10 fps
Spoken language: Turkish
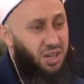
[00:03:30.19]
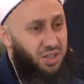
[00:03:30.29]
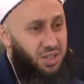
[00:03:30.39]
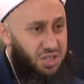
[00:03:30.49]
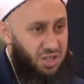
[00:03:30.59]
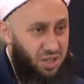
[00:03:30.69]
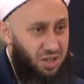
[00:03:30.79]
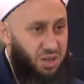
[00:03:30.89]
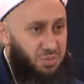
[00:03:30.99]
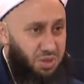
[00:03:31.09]
arkadaşları
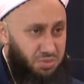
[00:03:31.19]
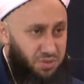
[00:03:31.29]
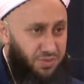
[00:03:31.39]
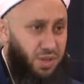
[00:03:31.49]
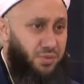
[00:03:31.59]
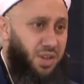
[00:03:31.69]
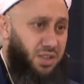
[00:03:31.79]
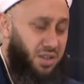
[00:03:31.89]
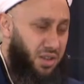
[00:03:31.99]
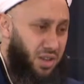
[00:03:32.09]
arayabilir, bizim fetva
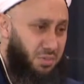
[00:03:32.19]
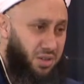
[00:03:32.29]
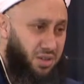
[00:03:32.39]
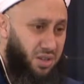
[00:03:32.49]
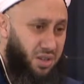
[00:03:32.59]
hattını arayabilir.